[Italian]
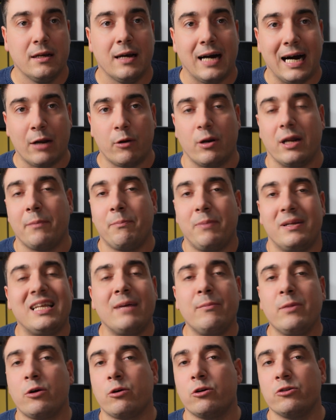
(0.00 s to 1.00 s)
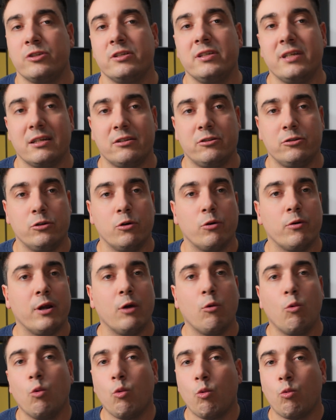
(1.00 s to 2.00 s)
Allora, prendiamo in considerazione
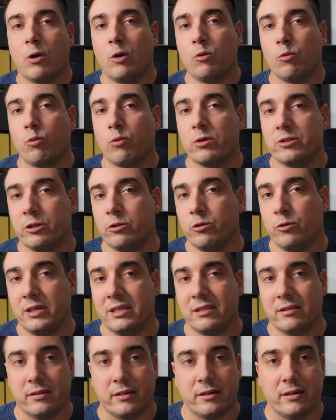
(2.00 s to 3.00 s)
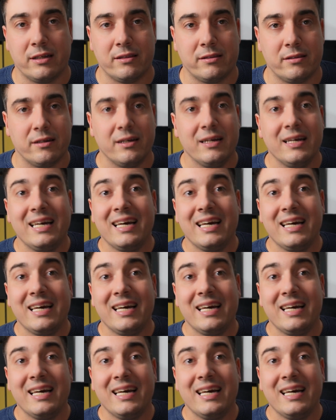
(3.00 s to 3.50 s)
un qualunque sito internet.